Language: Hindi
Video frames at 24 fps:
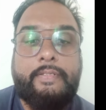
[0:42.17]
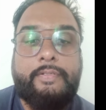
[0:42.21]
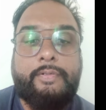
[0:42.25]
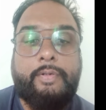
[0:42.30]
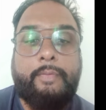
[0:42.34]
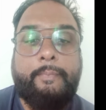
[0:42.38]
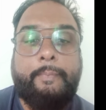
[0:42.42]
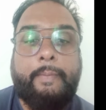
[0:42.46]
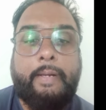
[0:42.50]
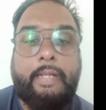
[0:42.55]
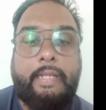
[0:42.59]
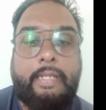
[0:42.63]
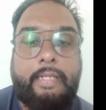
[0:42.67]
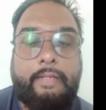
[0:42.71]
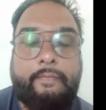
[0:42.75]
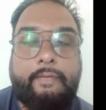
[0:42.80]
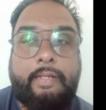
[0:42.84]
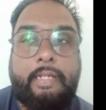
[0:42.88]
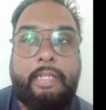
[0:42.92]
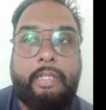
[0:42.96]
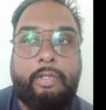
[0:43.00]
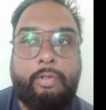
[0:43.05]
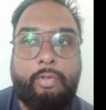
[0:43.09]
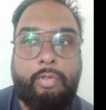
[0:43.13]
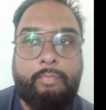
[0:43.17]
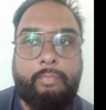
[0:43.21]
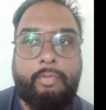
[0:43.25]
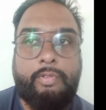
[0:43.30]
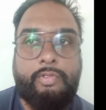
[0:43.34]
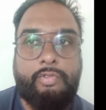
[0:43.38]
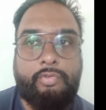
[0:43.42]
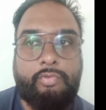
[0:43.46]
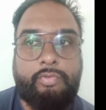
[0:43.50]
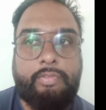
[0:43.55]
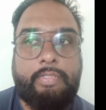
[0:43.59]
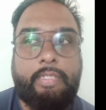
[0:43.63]
फिंच को पालने वाले लोग
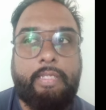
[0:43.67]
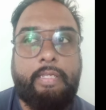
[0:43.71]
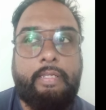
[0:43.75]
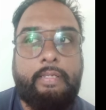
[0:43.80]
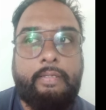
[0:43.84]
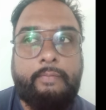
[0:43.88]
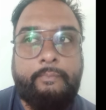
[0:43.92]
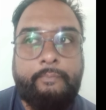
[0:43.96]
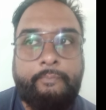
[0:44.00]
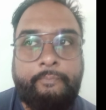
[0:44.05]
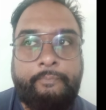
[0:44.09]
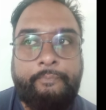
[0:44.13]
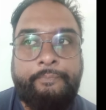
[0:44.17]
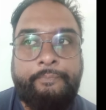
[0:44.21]
मौजूद हैं